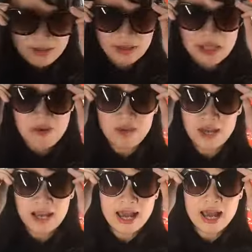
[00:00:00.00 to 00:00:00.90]
Đeo vào
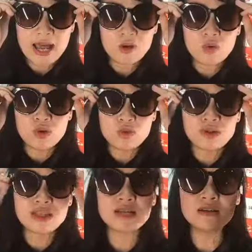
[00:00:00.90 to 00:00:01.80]
cái khác hẳn luôn đúng
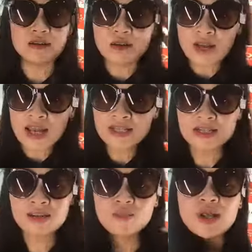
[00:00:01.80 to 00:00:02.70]
không ạ? Trên người có lẽ chỉ
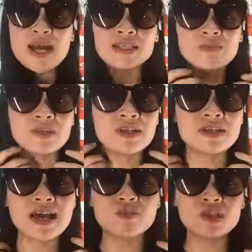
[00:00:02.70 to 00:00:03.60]
cần một item thời
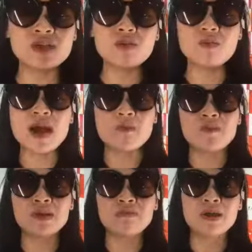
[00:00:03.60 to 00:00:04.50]
trang duy nhất hôm nào mà
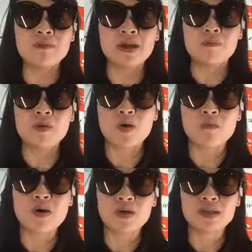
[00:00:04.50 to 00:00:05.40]
mình mệt mệt mỏi
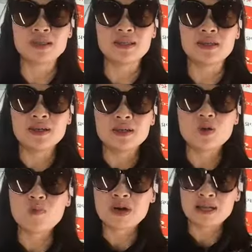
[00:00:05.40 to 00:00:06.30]
mỏi ấy, thì
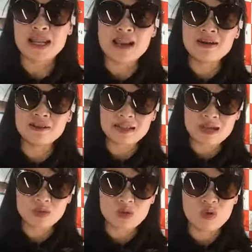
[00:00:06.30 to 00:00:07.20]
thôi mặc đã đơn
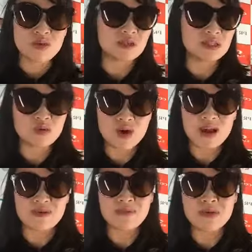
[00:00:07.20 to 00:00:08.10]
sắc rồi đúng không? Nhưng rất khoát
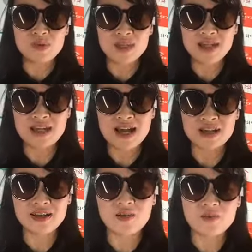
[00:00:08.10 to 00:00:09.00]
là phải mang một chiếc kính
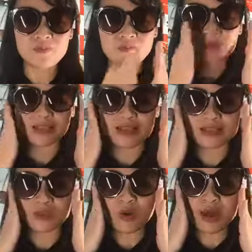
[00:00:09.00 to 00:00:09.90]
hàng hiệu là
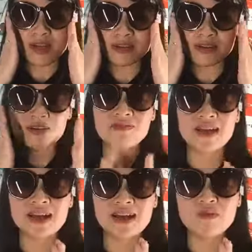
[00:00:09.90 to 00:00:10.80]
sẽ toát lên được vẻ
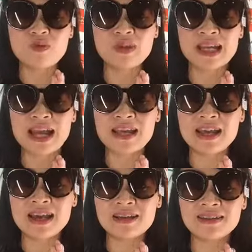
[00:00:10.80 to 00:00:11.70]
đẳng cấp của mình ngay đây
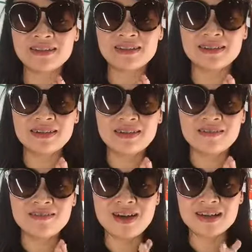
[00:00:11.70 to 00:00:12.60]
ạ.
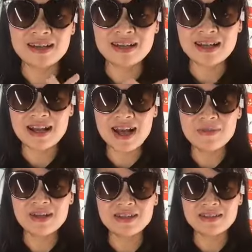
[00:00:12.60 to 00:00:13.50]
Vâng, cảm
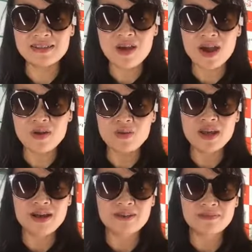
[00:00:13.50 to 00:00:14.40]
ơn. Chào Khang Nguyễn ạ.